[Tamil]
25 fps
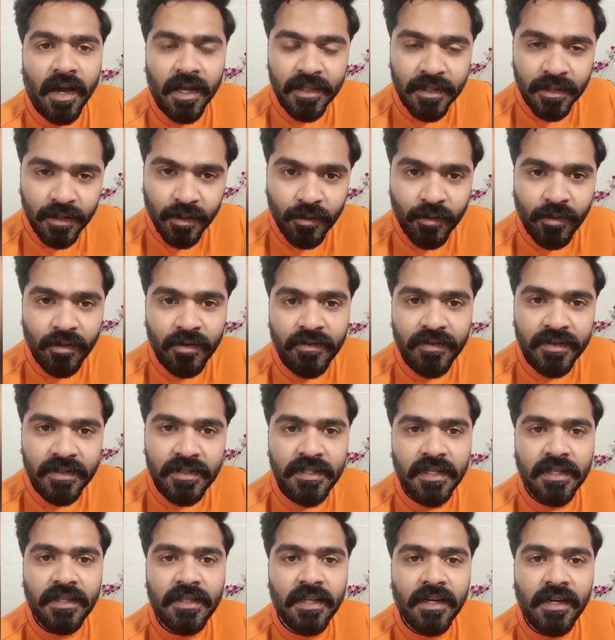அந்த ஒரு
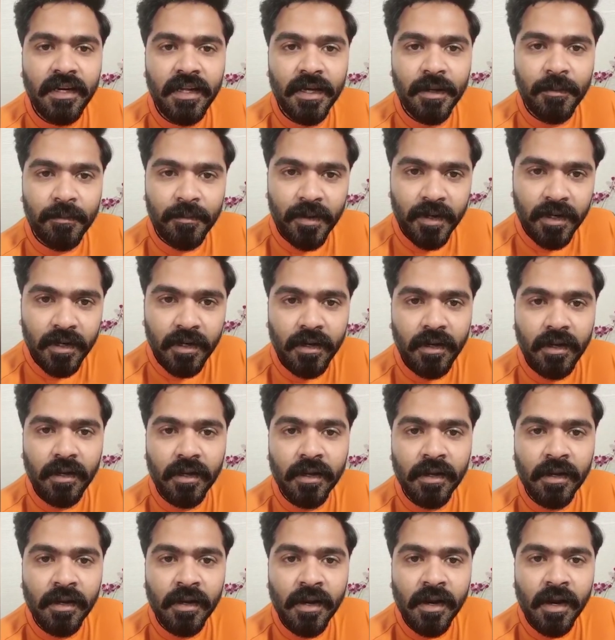விஷயத்தை நீங்கள் பண்ணி
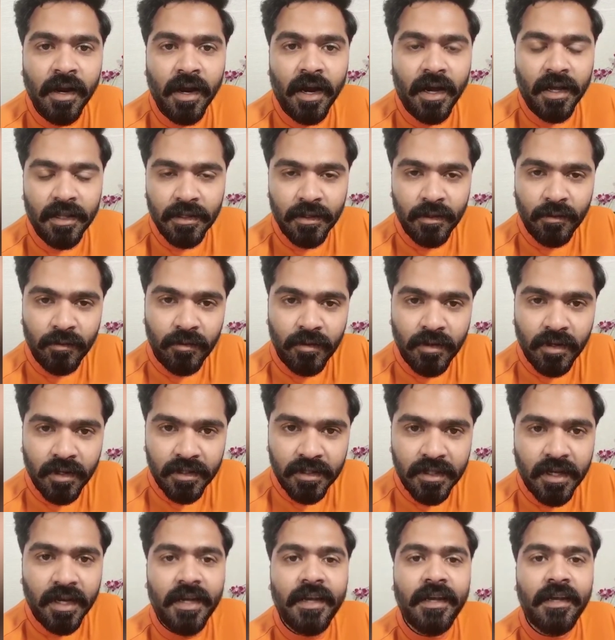அந்த
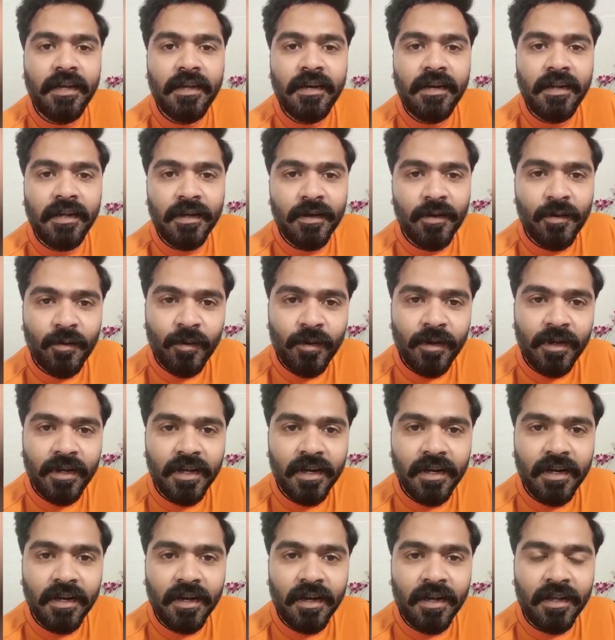உங்கள் தாய்க்கு நீங்கள்
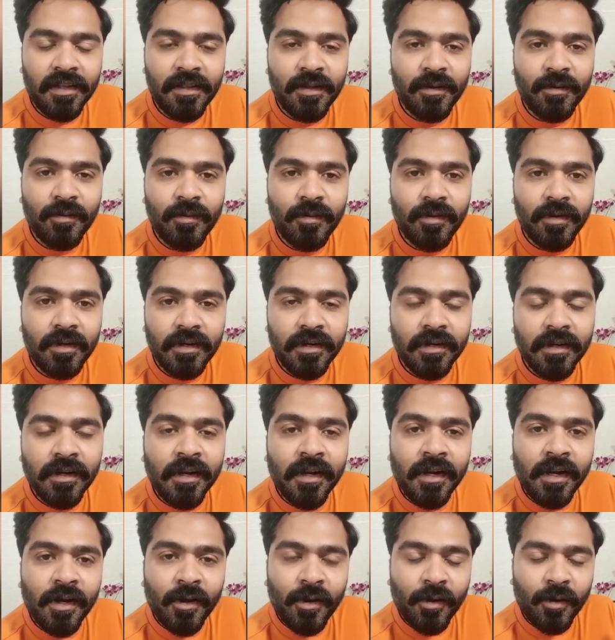கொடுக்குற அந்த ஒரு
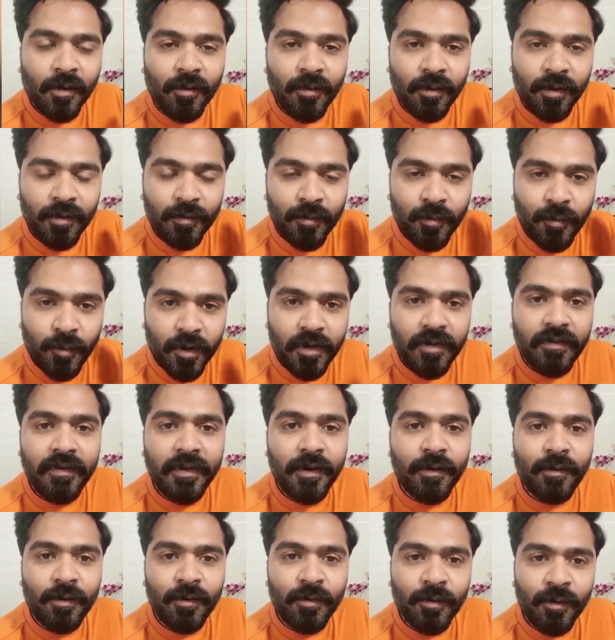ஒரு
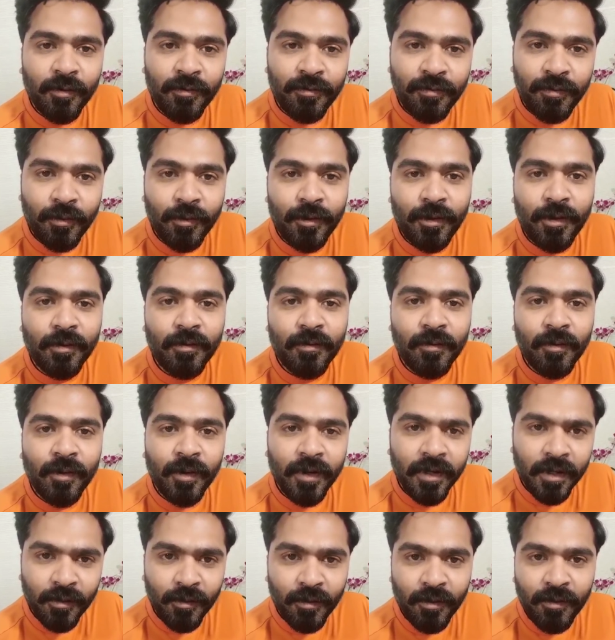புடவையோட ஒரு ஃபோட்டோவோ
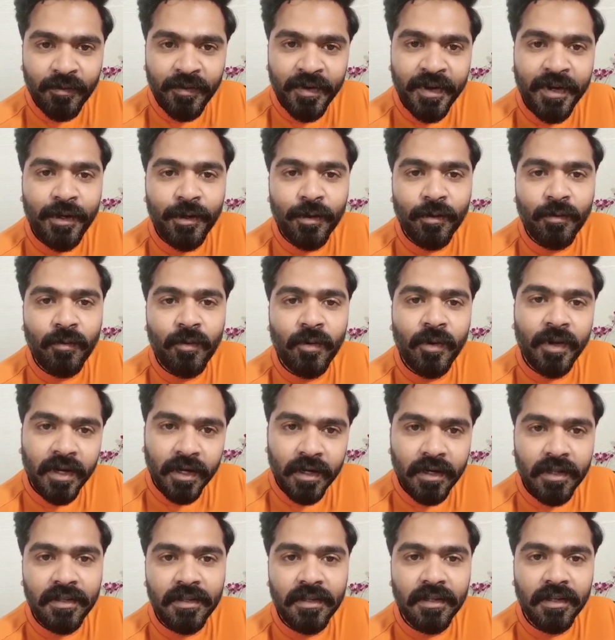இல்லை ஒரு வீடியோவோ
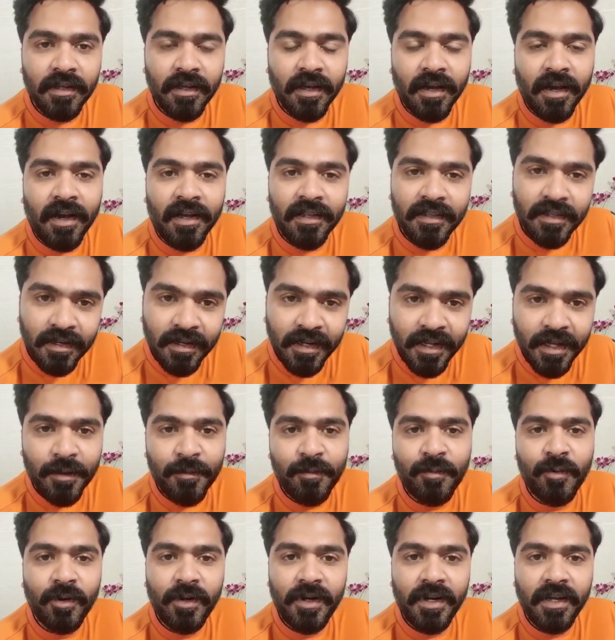எடுத்து அதை
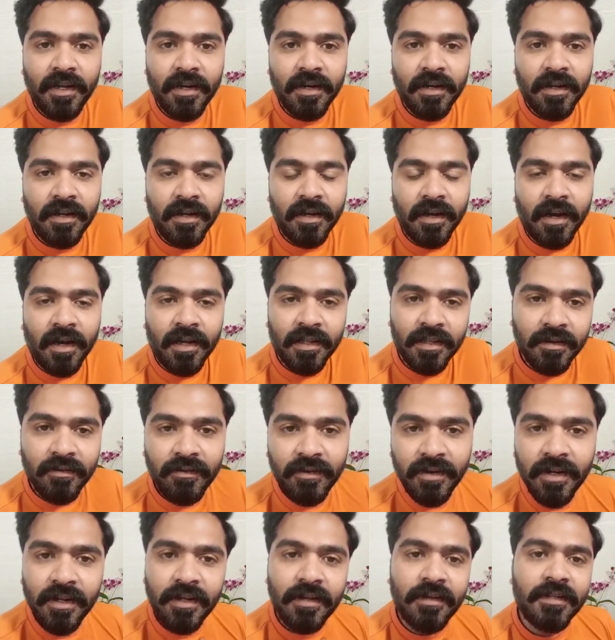நீங்கள் போட்டிங்கன்னா அதை
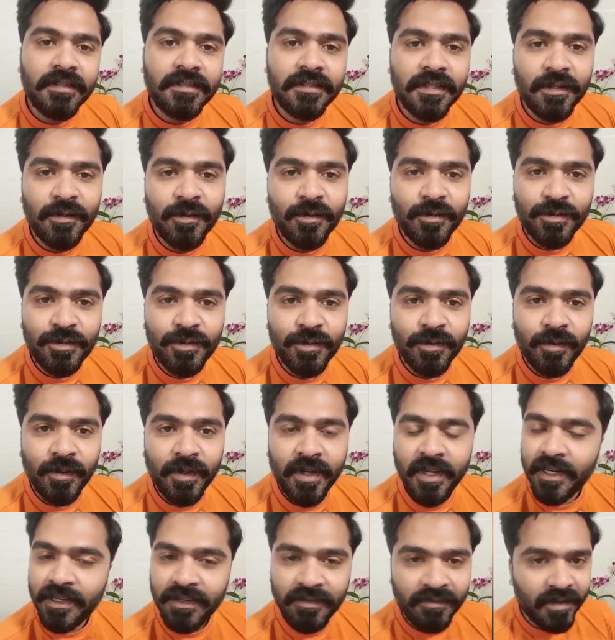விட சந்தோஷம்
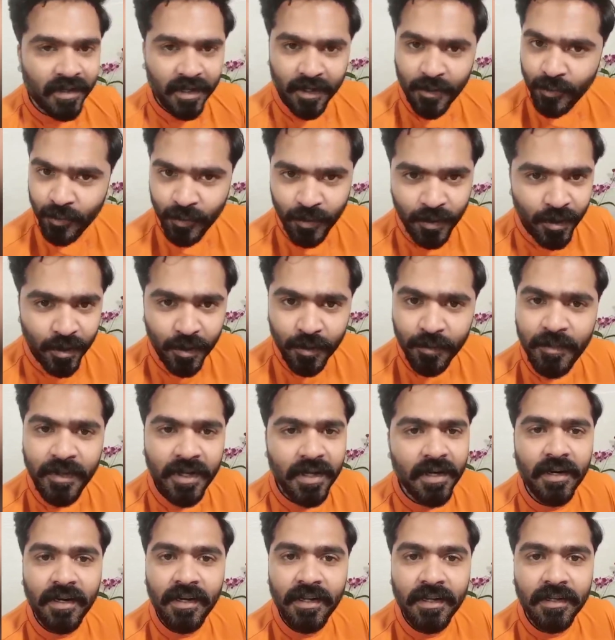எனக்கு வேறு
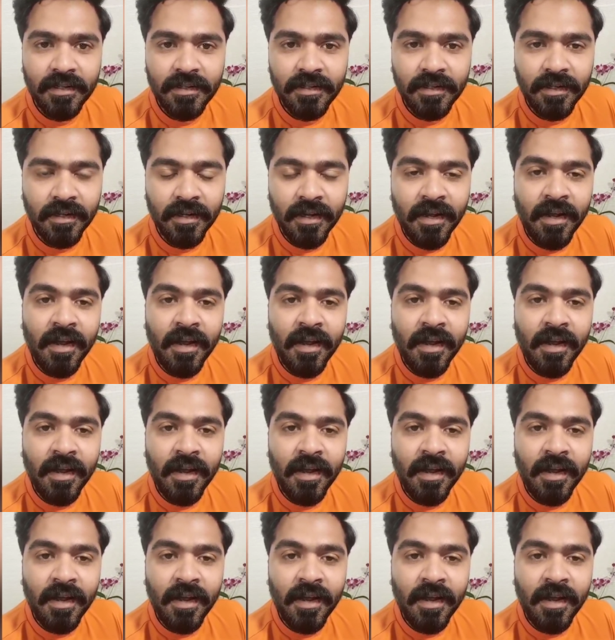ஒன்றுமே கிடையாது